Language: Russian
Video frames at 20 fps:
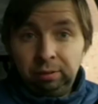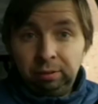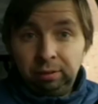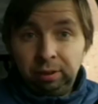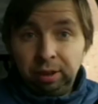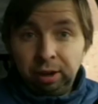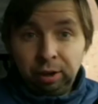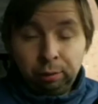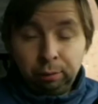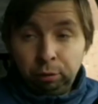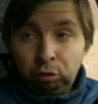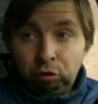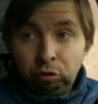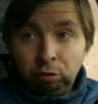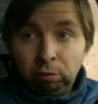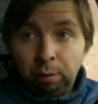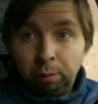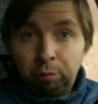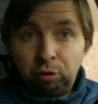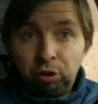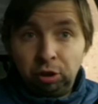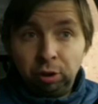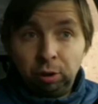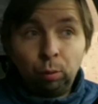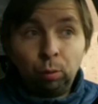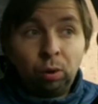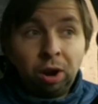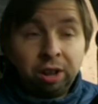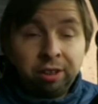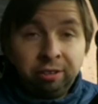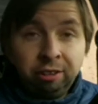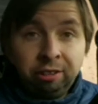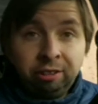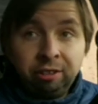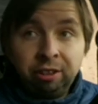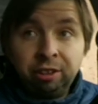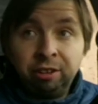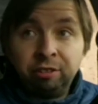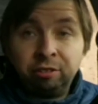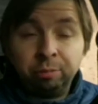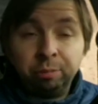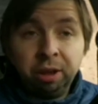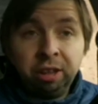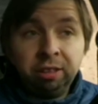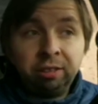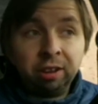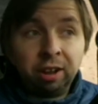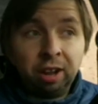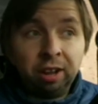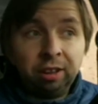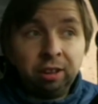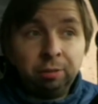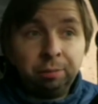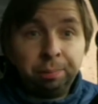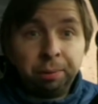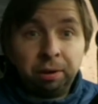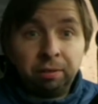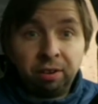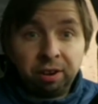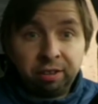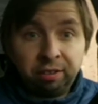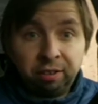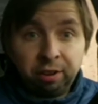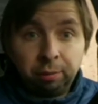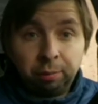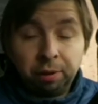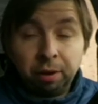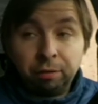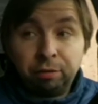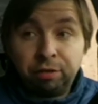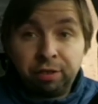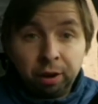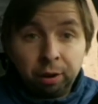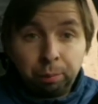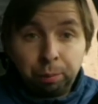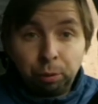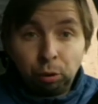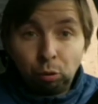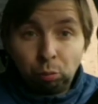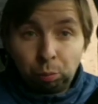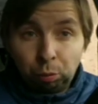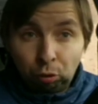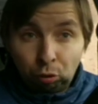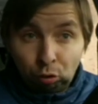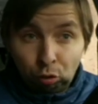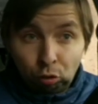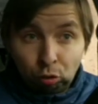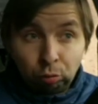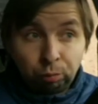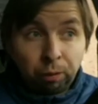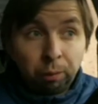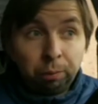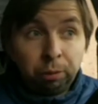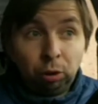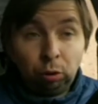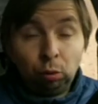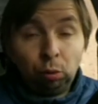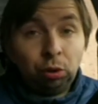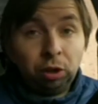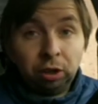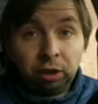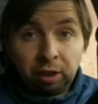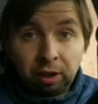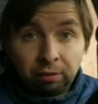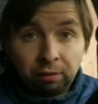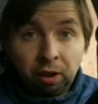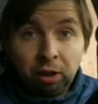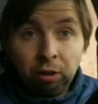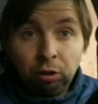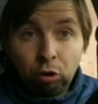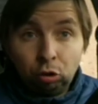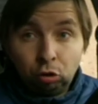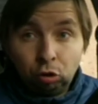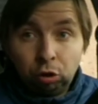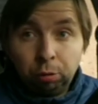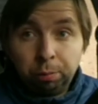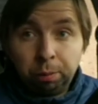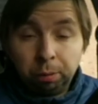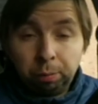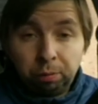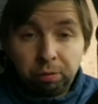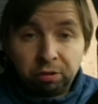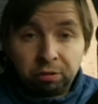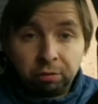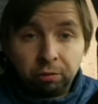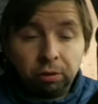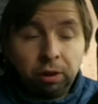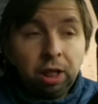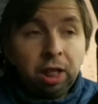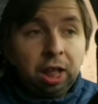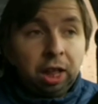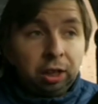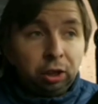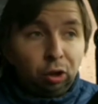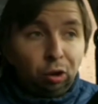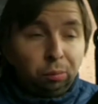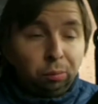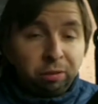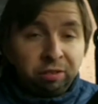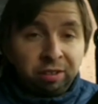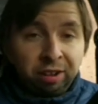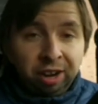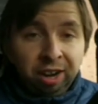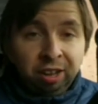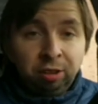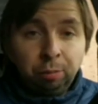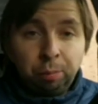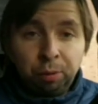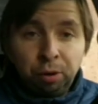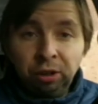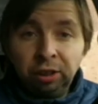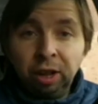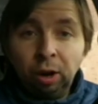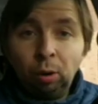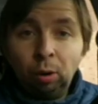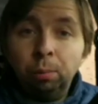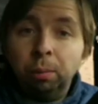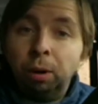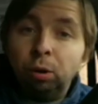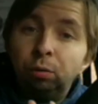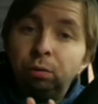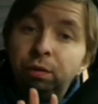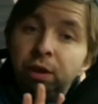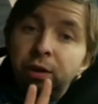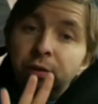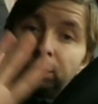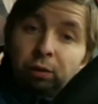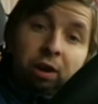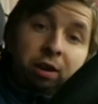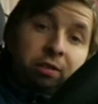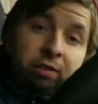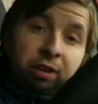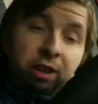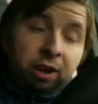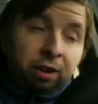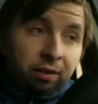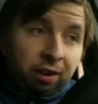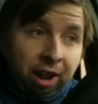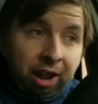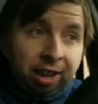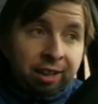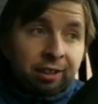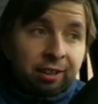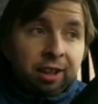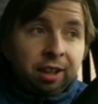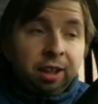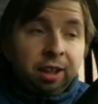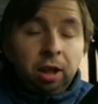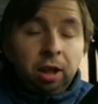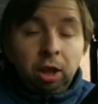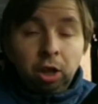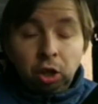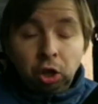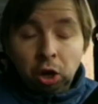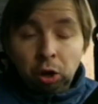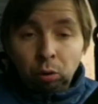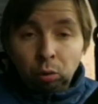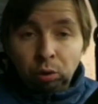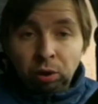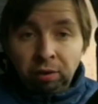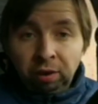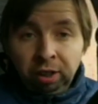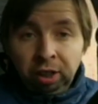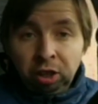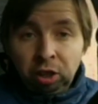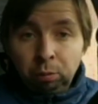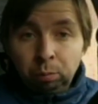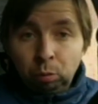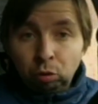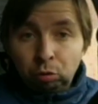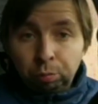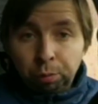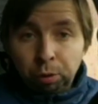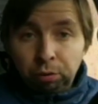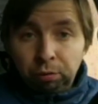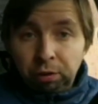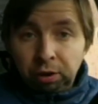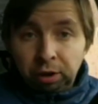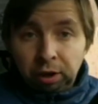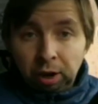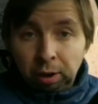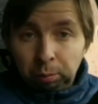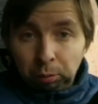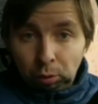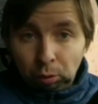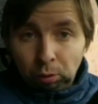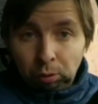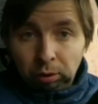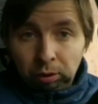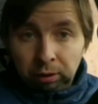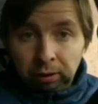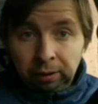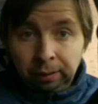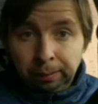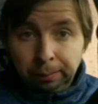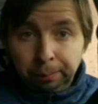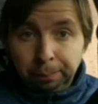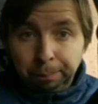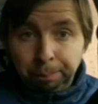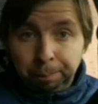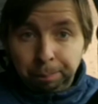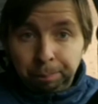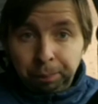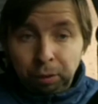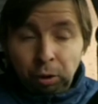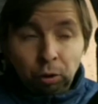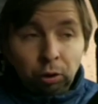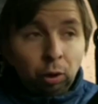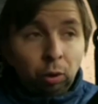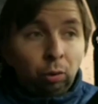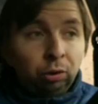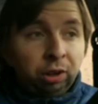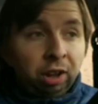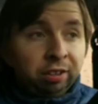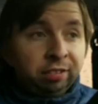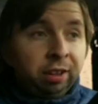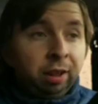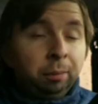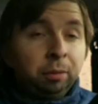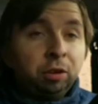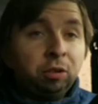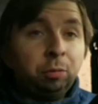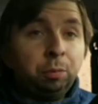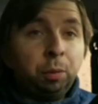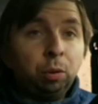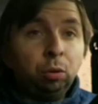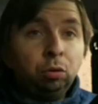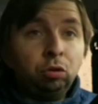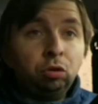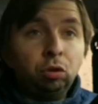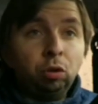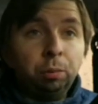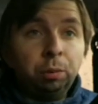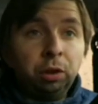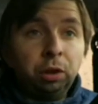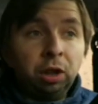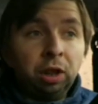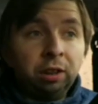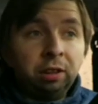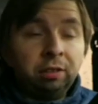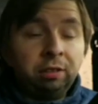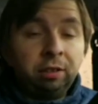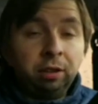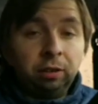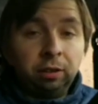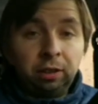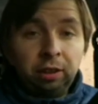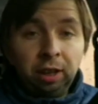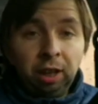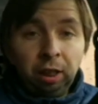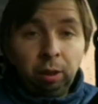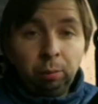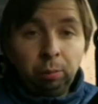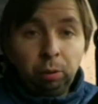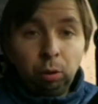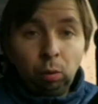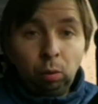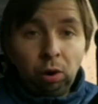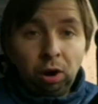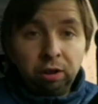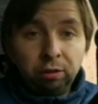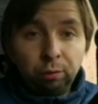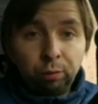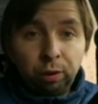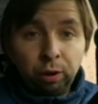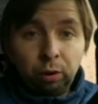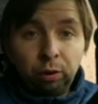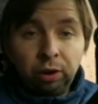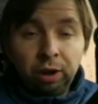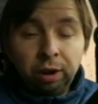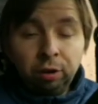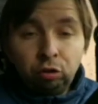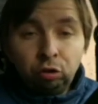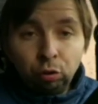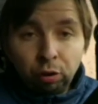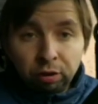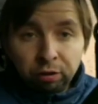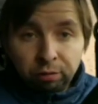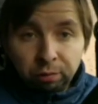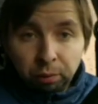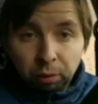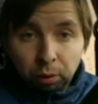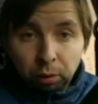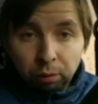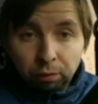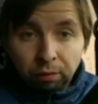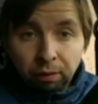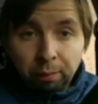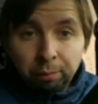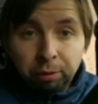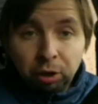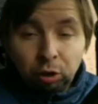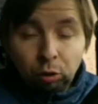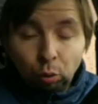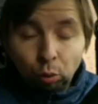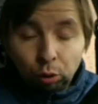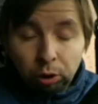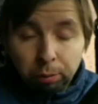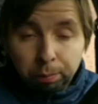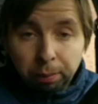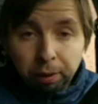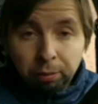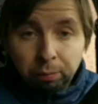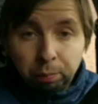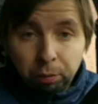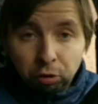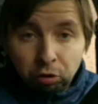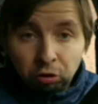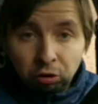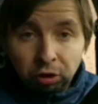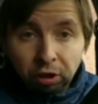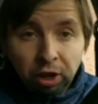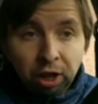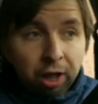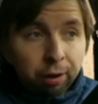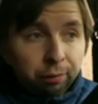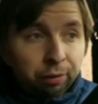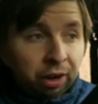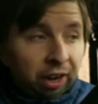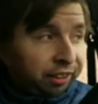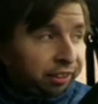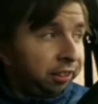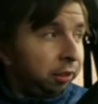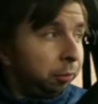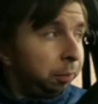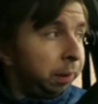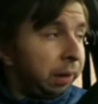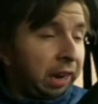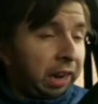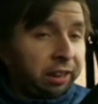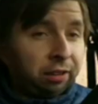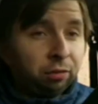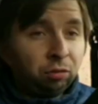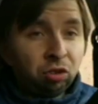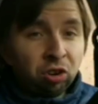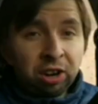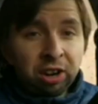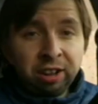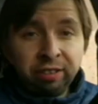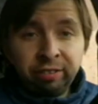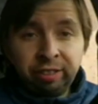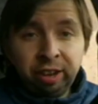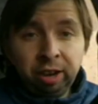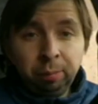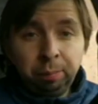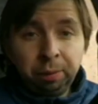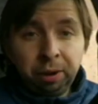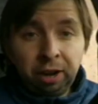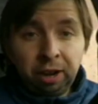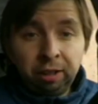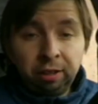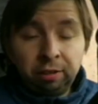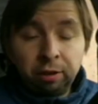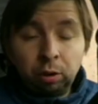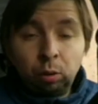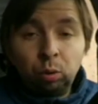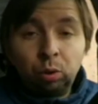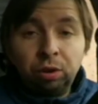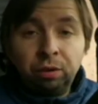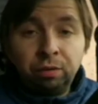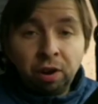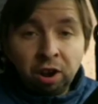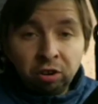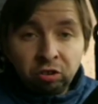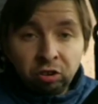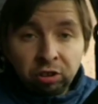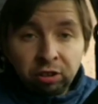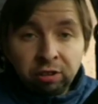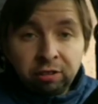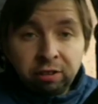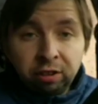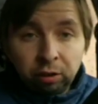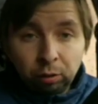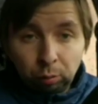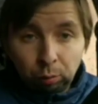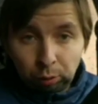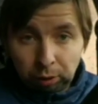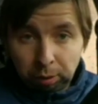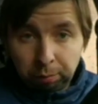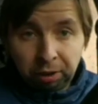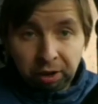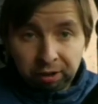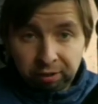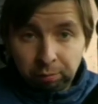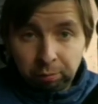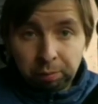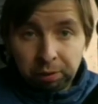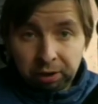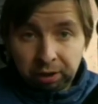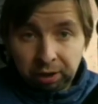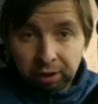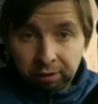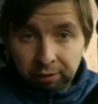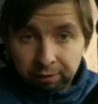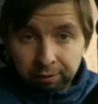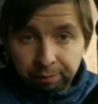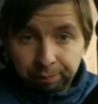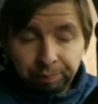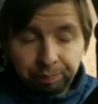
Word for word: Я говорю, вы что вообще? Я говорю, уходите, не смейте ходить по квартирам. Я всех предупрежу, чтобы вам никто не открывал, ничего не подписывал. Так он, представляете, берет такой, мою дверь вот так закрывает. Я говорю, давай ты не будешь мою дверь как бы трогать, да? И он такой, я сам разберусь, что мне надо делать, не надо мне указывать. Я говорю, я еще раз вам говорю, вам никто не подпишет. Вы хотите переходить в ЖКС-3, переходите. Я говорю, не ваше это дело, куда мы хотим переходить.